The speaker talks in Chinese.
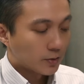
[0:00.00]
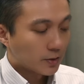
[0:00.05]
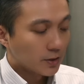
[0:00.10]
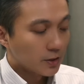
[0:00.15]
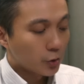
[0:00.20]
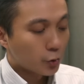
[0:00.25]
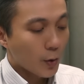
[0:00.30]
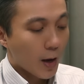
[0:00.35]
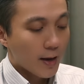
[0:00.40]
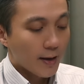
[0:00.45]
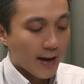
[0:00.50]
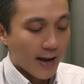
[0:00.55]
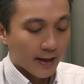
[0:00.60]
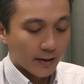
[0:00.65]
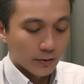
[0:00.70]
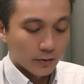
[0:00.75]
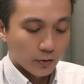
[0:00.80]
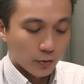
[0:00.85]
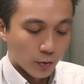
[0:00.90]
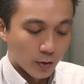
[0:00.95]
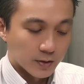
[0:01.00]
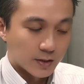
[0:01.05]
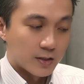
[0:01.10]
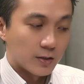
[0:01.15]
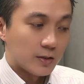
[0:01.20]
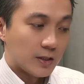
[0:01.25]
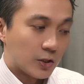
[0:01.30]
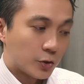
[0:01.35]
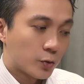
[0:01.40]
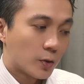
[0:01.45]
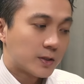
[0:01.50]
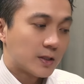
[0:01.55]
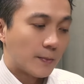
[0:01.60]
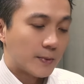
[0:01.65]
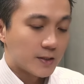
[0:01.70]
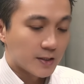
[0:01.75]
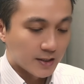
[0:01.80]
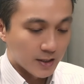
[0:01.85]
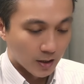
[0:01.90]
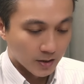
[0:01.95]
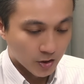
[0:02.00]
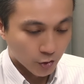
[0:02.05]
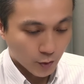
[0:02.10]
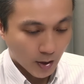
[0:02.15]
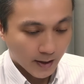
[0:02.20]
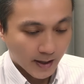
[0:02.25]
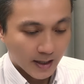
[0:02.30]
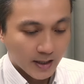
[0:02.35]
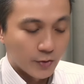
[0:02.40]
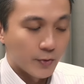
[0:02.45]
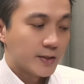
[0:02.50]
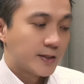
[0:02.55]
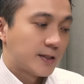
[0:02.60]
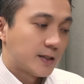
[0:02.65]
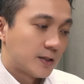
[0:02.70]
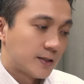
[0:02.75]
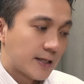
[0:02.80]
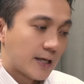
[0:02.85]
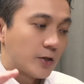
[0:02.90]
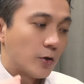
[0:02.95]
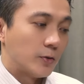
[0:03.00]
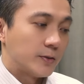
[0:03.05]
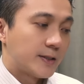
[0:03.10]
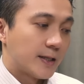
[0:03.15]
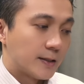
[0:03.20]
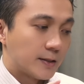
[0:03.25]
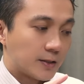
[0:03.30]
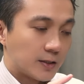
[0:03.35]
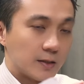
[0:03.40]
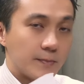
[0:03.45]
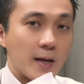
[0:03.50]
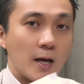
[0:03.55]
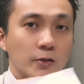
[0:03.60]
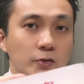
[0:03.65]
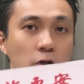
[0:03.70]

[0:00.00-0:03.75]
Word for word: 资专案，我你说什么是小资专案？因为时间有限，十秒